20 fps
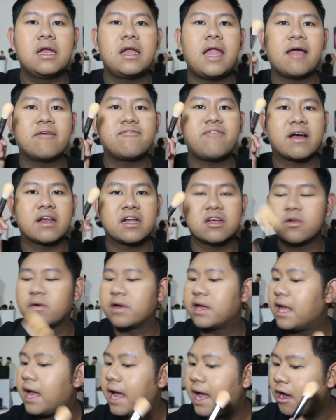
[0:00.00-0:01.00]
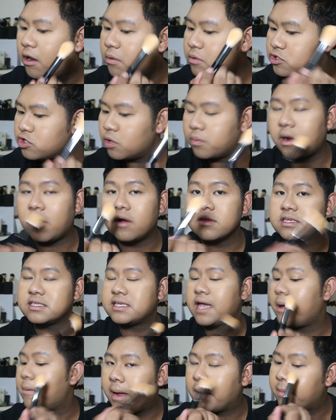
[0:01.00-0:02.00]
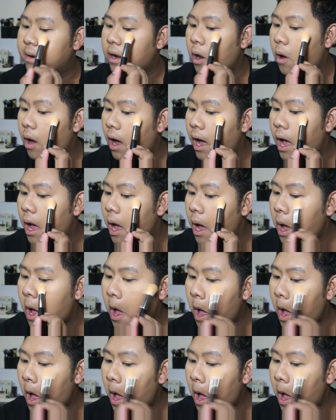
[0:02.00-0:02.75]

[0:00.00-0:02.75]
ไล่ฝั่งอยู่ตรงนี้ฮะคะคุณผู้ชมเขาจะใช้บัตรมันออกค่ะ